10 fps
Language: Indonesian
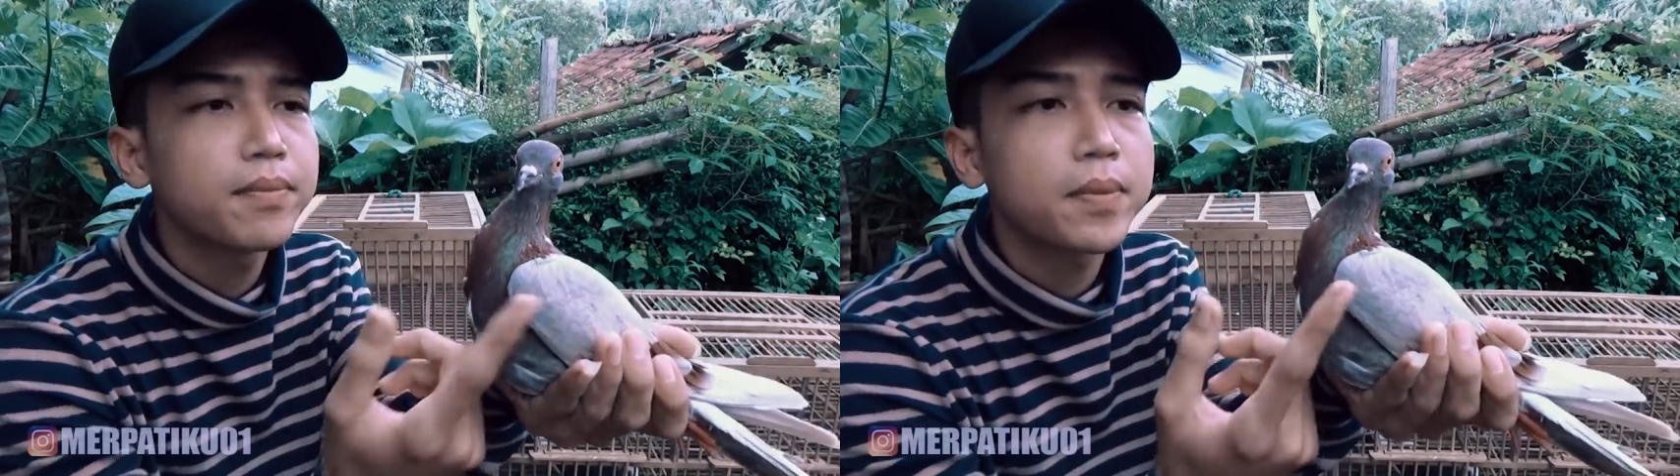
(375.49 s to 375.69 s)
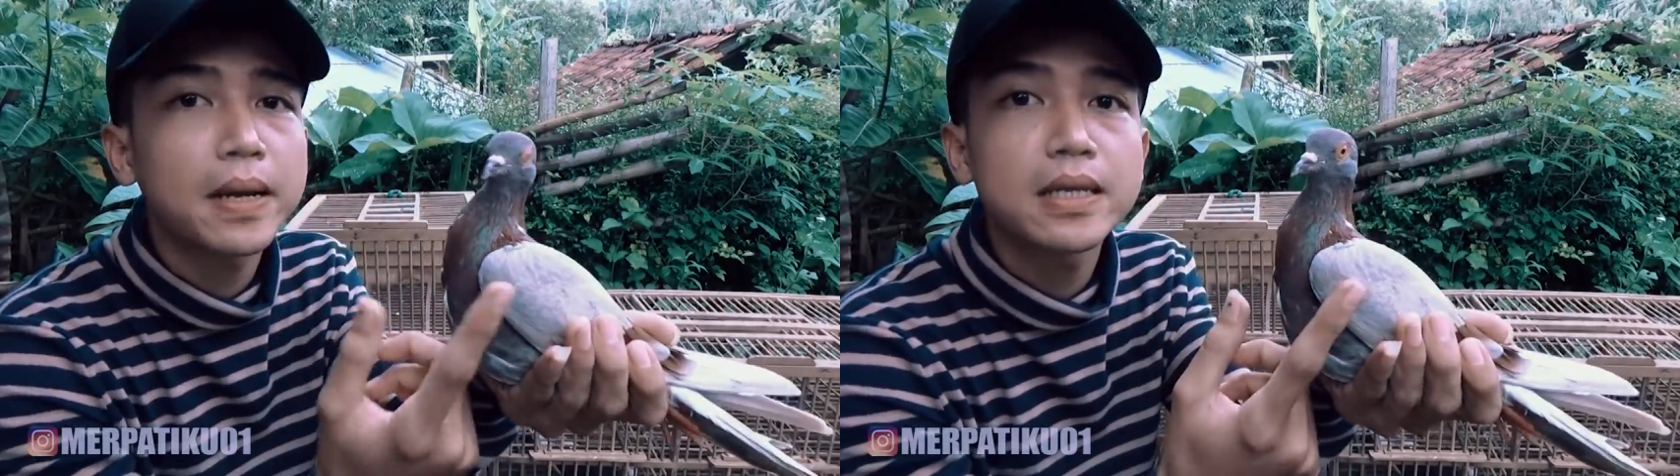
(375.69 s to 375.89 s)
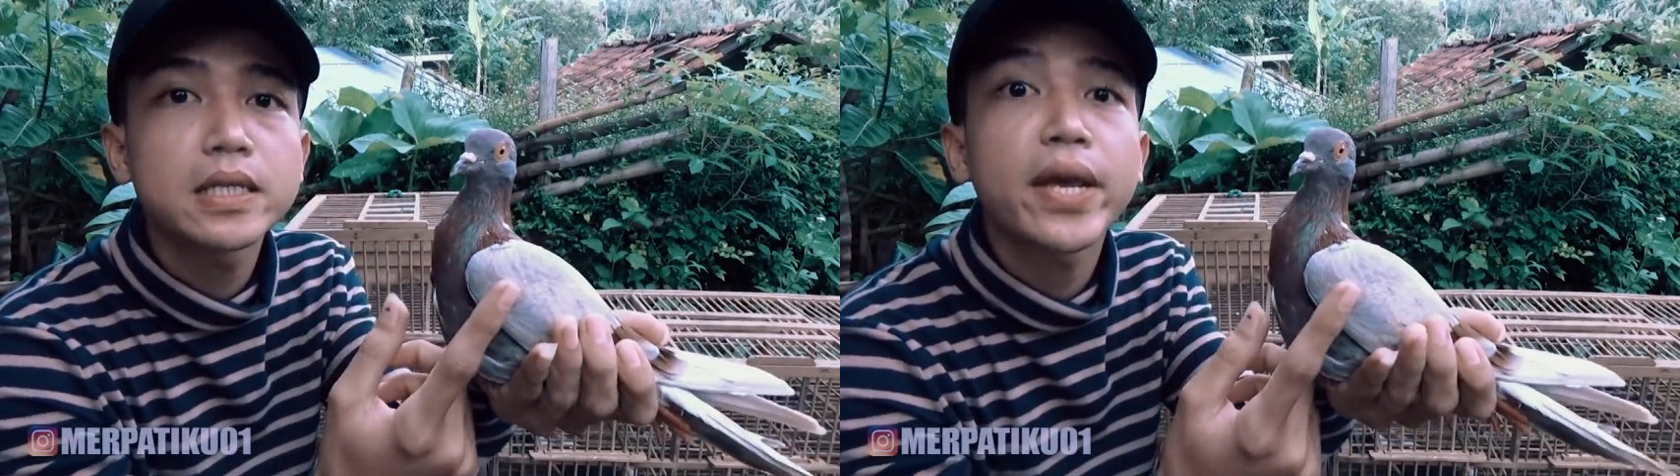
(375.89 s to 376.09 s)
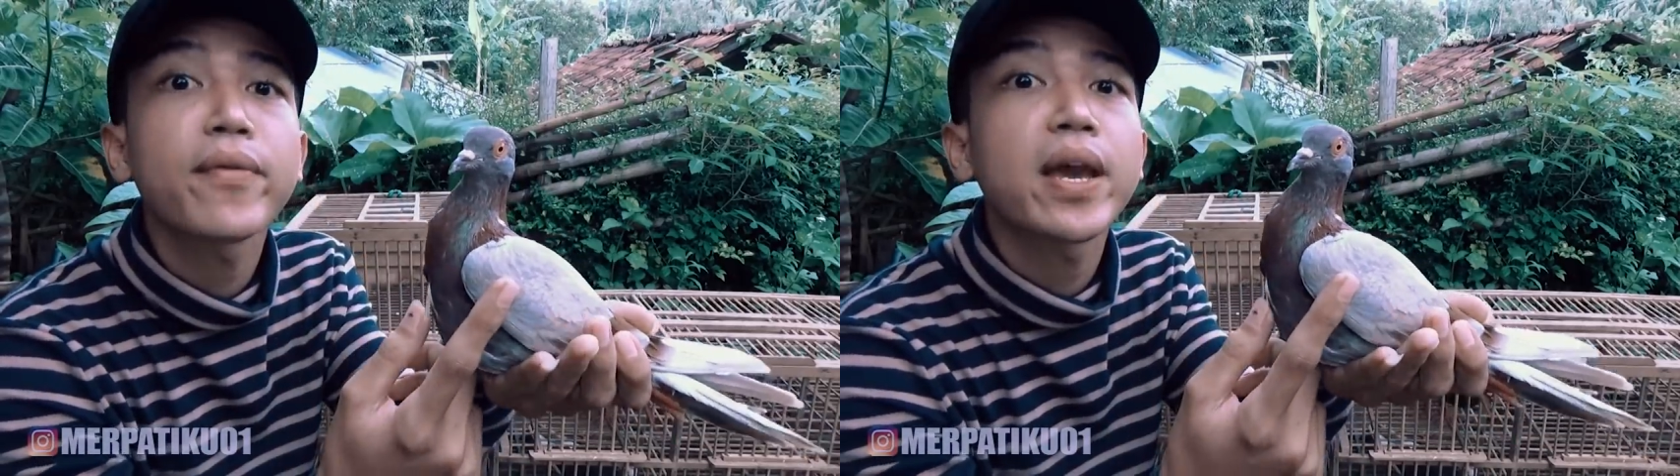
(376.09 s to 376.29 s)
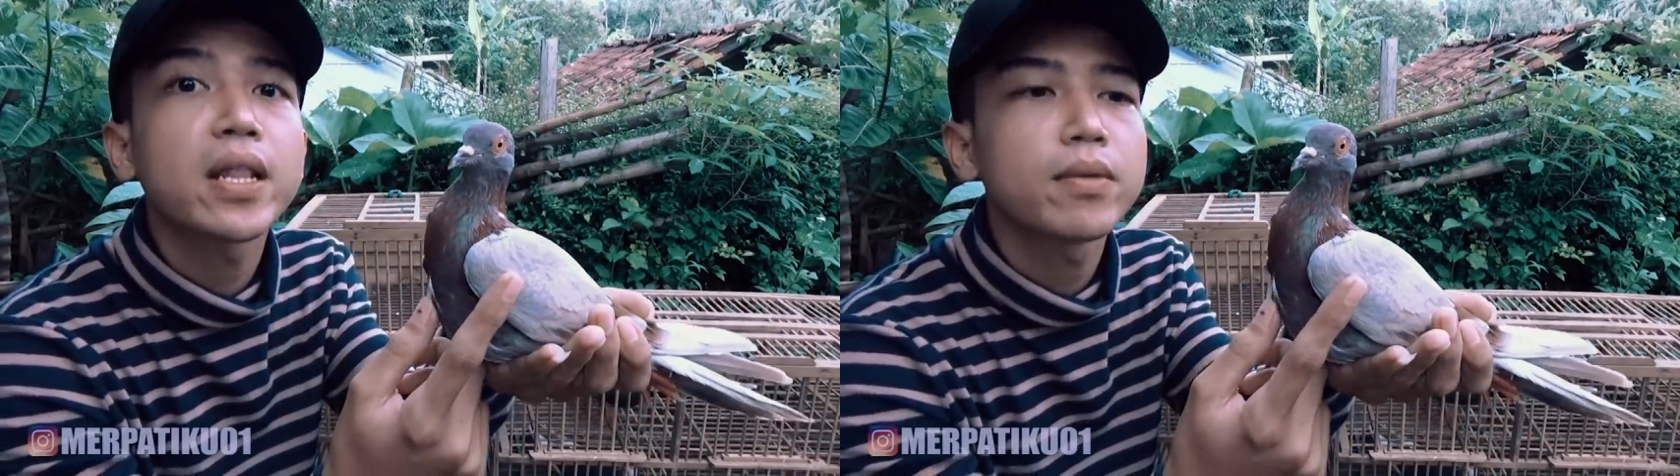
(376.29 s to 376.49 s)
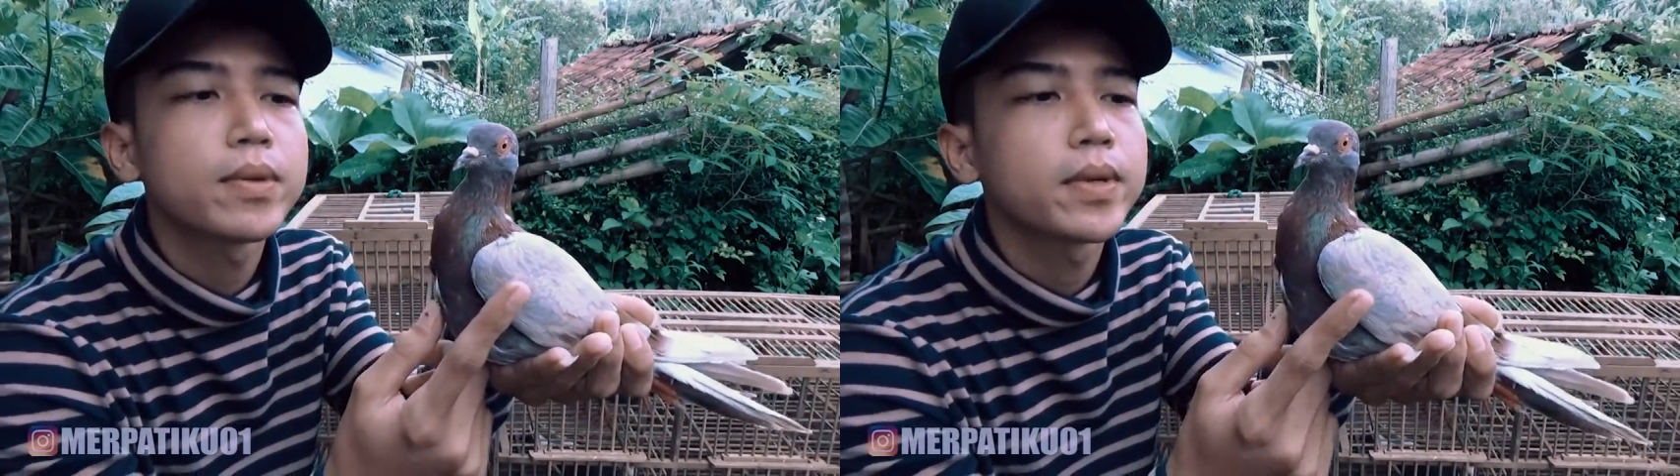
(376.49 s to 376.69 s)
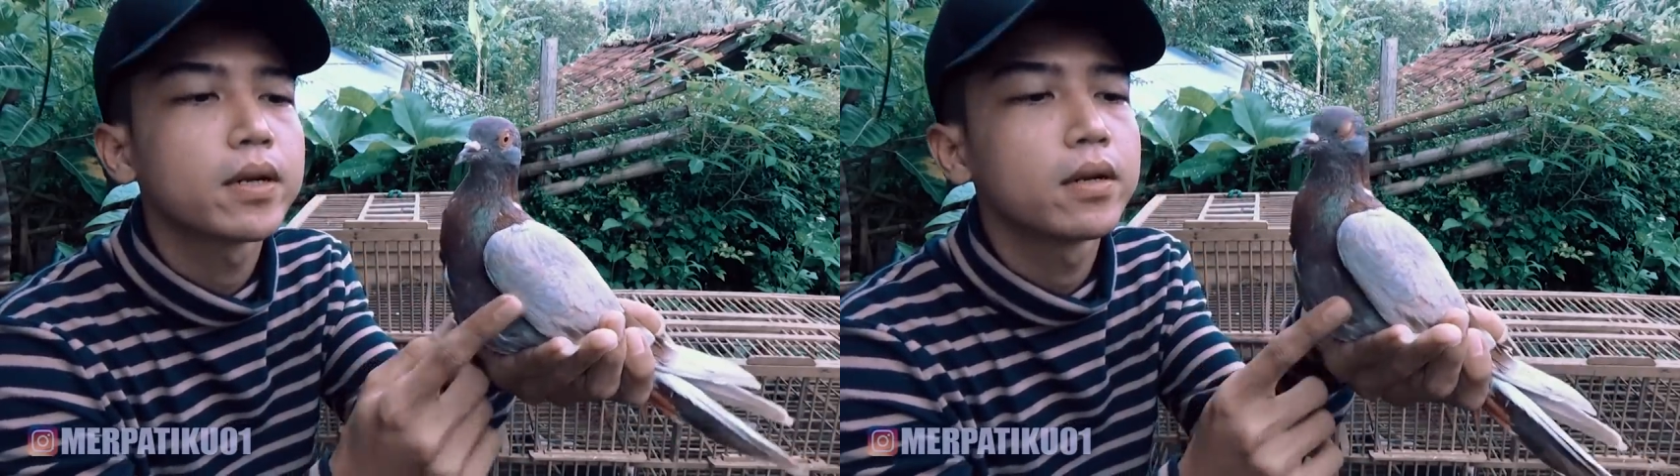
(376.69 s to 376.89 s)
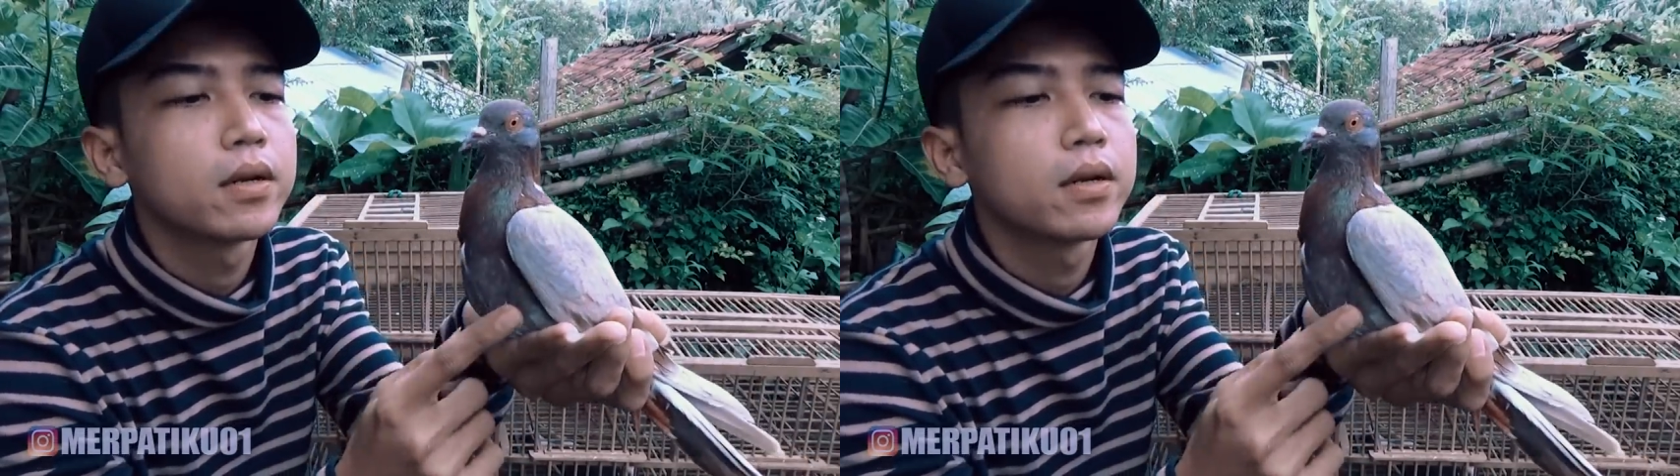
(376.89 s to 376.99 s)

merpati cewekan teman-teman